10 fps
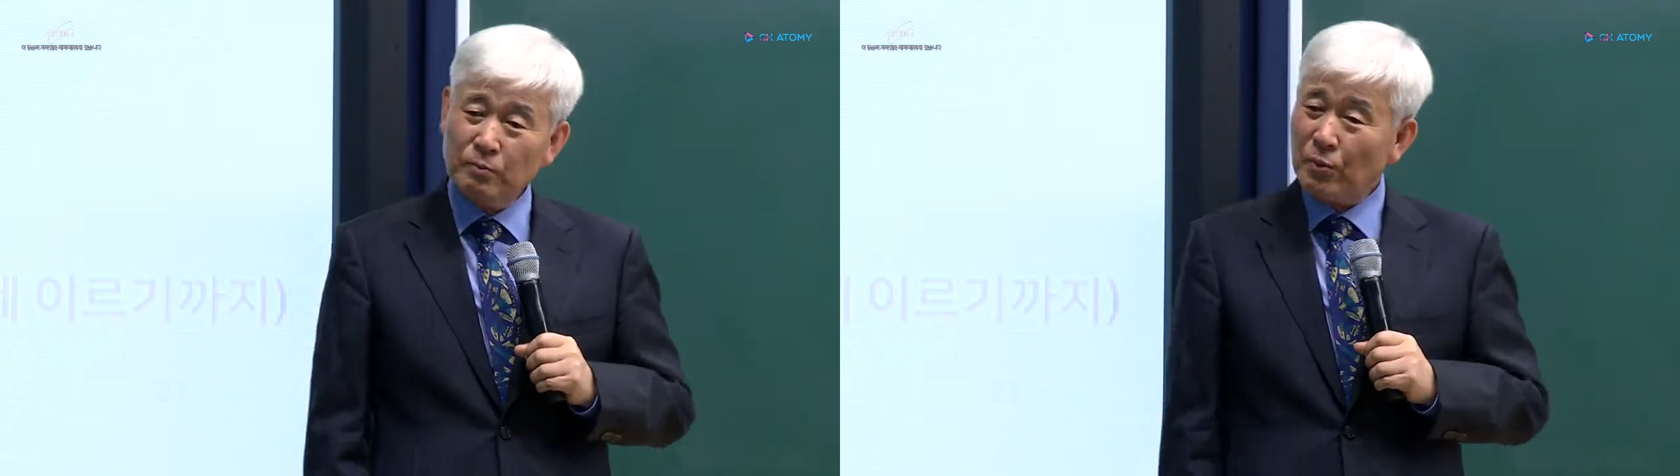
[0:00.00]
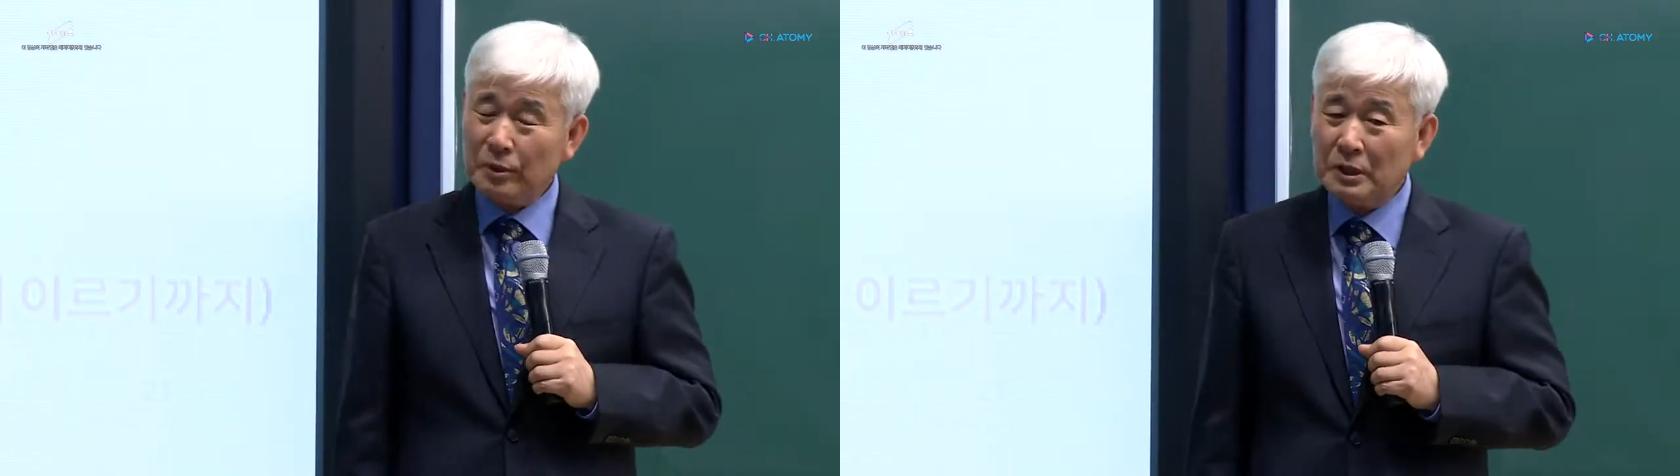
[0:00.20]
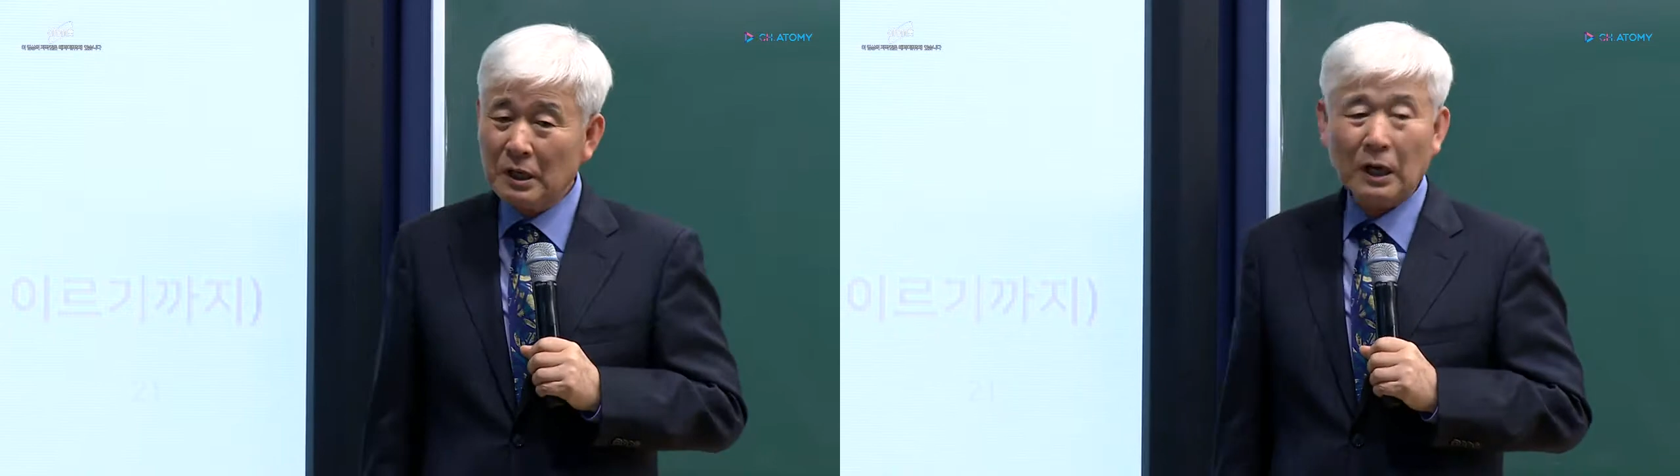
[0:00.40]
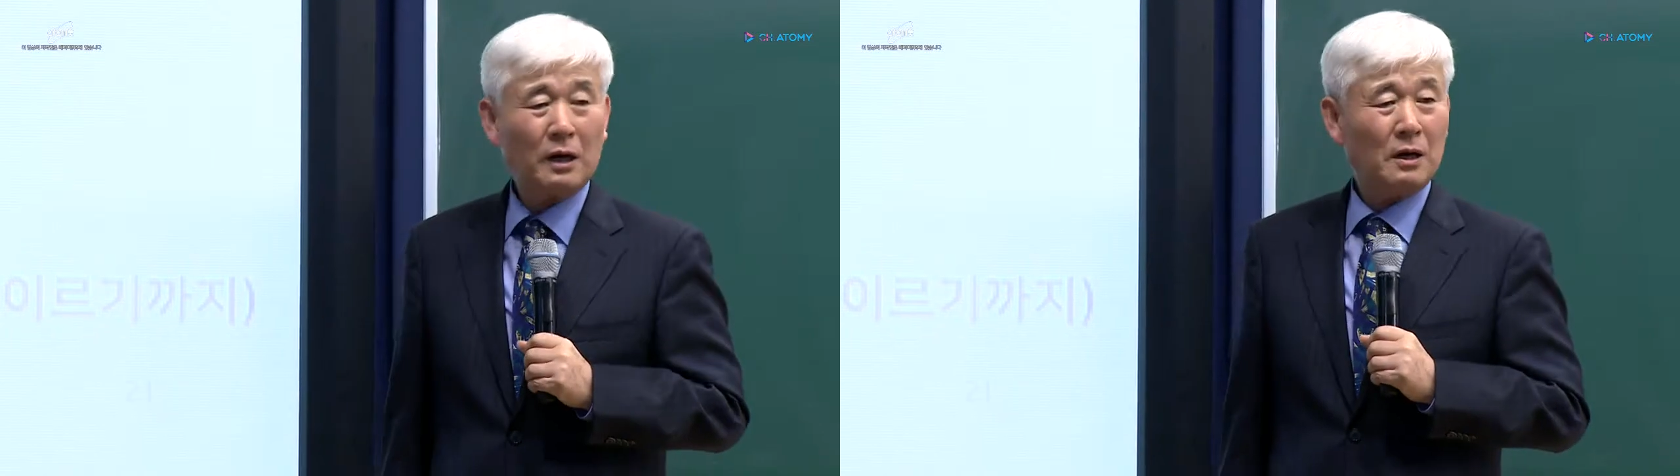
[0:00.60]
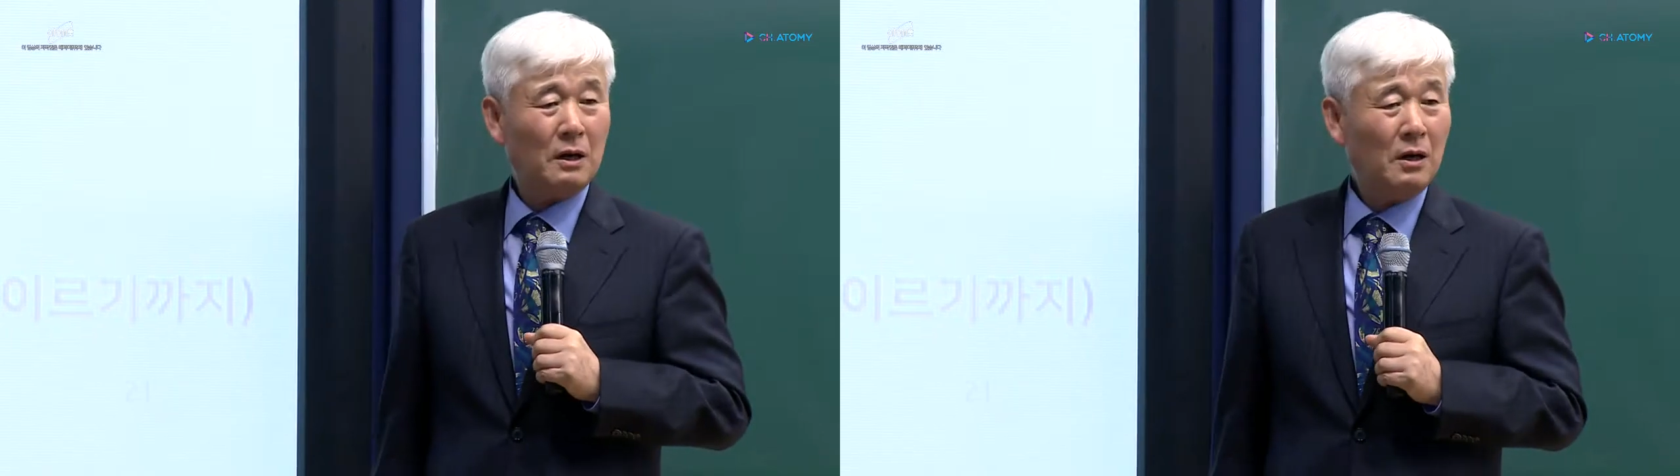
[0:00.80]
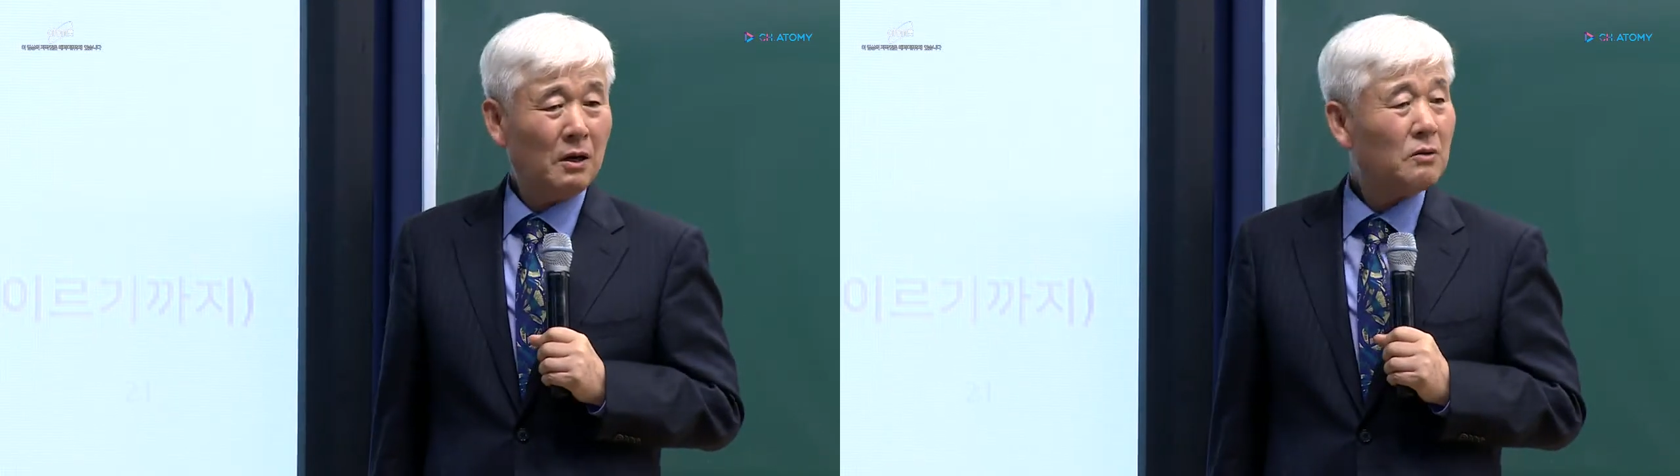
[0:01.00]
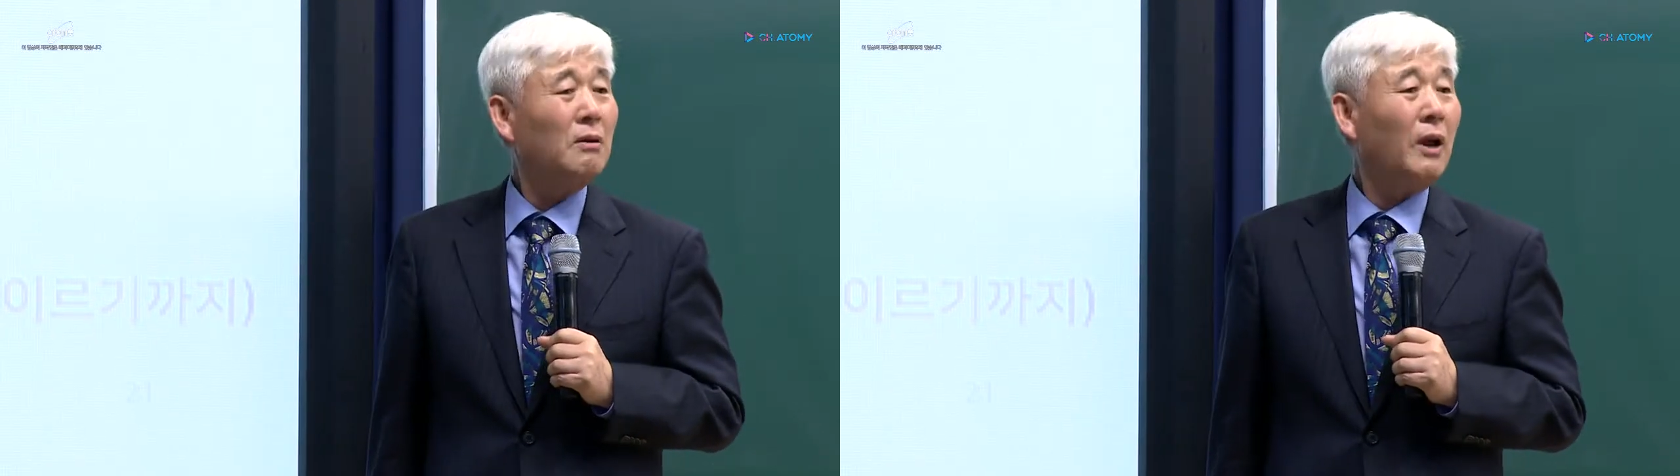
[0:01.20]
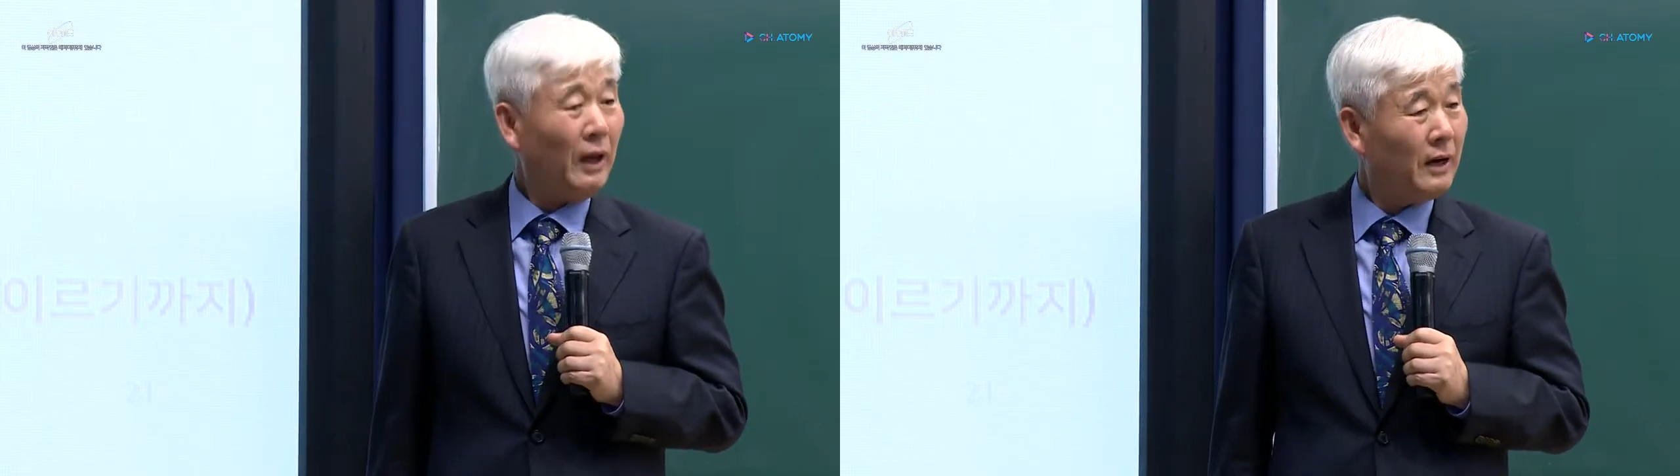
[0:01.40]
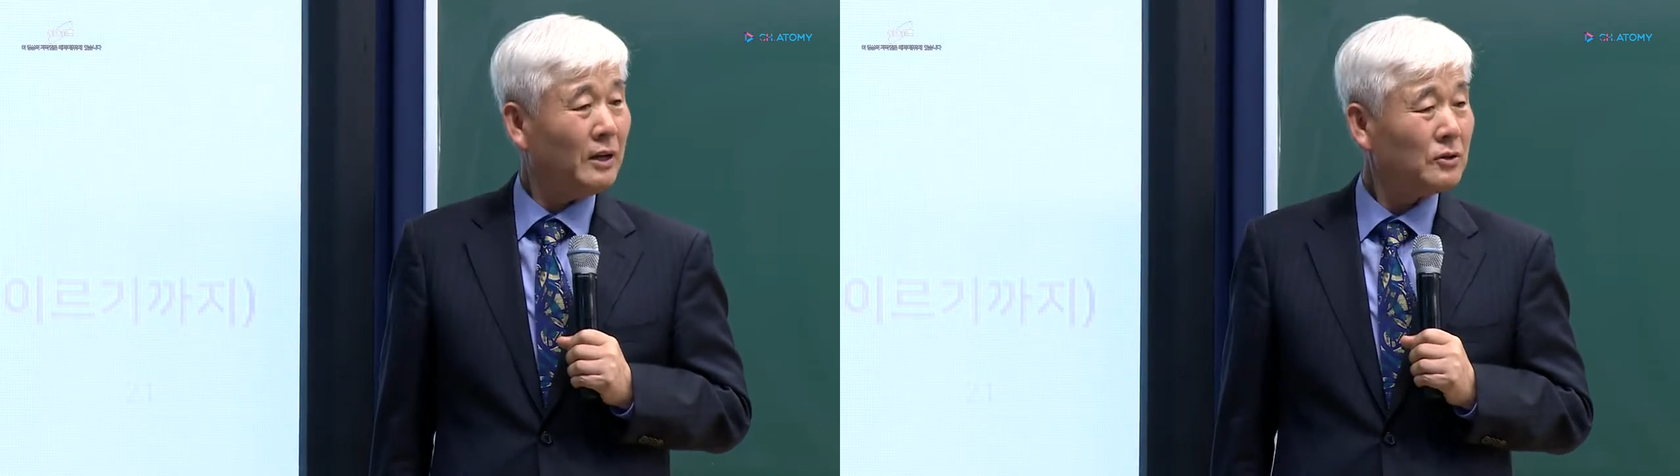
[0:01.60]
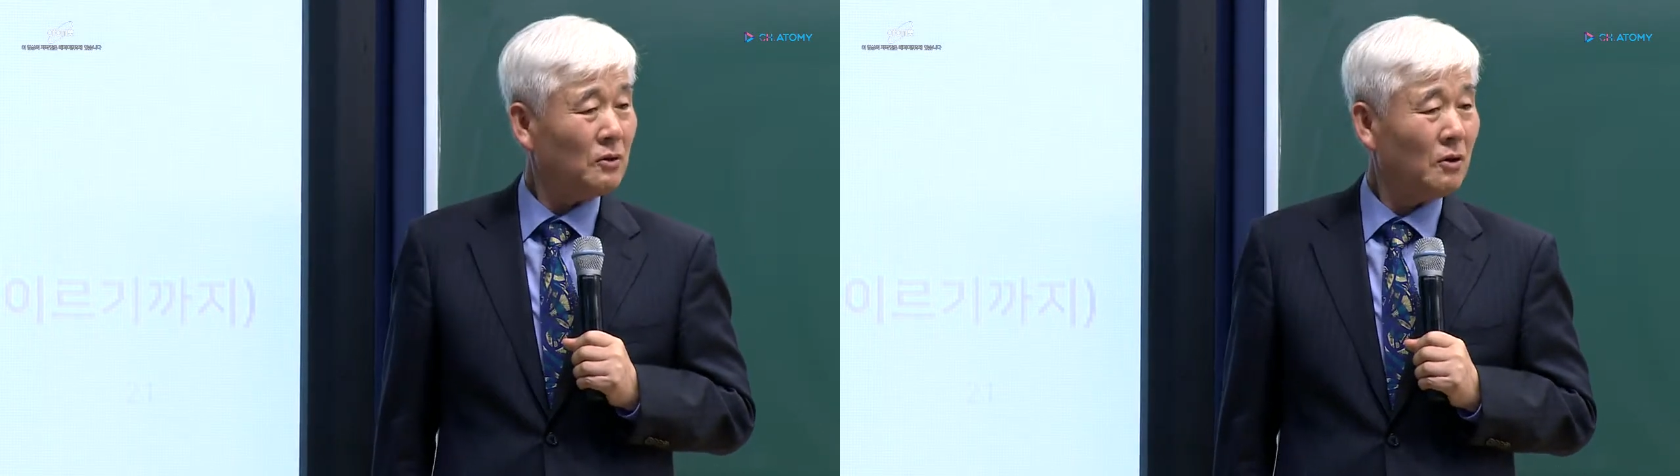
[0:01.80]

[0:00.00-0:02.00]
프로이트가 그걸 해놨어.